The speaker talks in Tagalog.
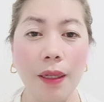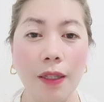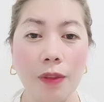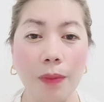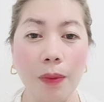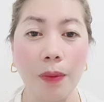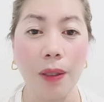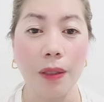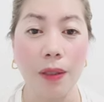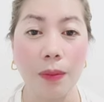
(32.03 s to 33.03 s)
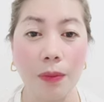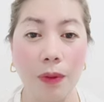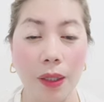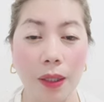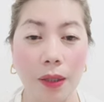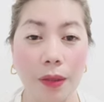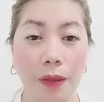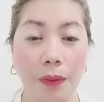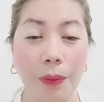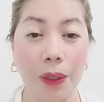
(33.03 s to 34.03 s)
Sa pamamagitan ng
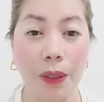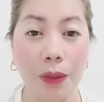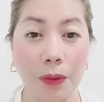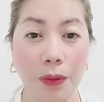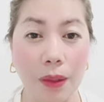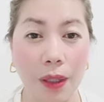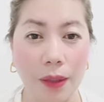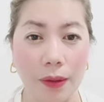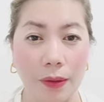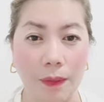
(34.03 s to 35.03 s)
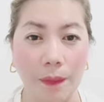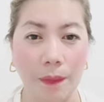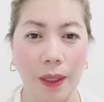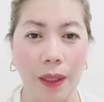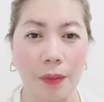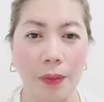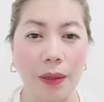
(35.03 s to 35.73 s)
pagpapahiram ng mga bagay sa iba,